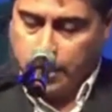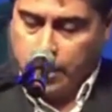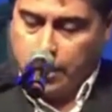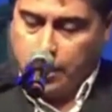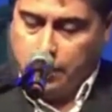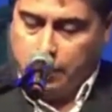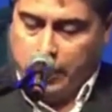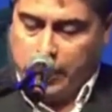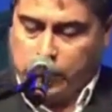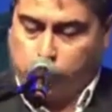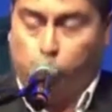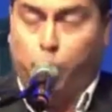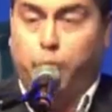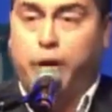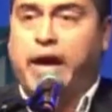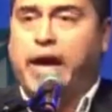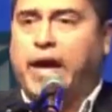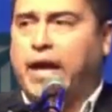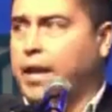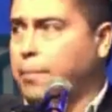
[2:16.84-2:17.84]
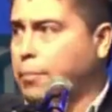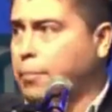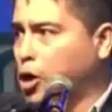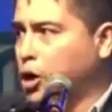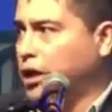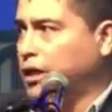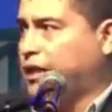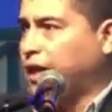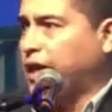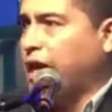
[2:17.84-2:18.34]
Me sumé a la
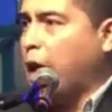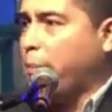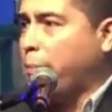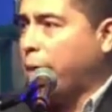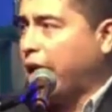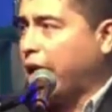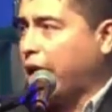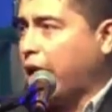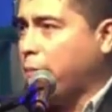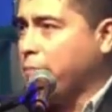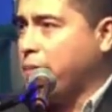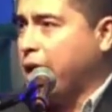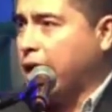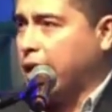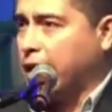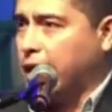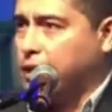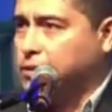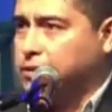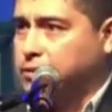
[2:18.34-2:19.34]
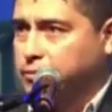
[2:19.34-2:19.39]
política para cambiarlas.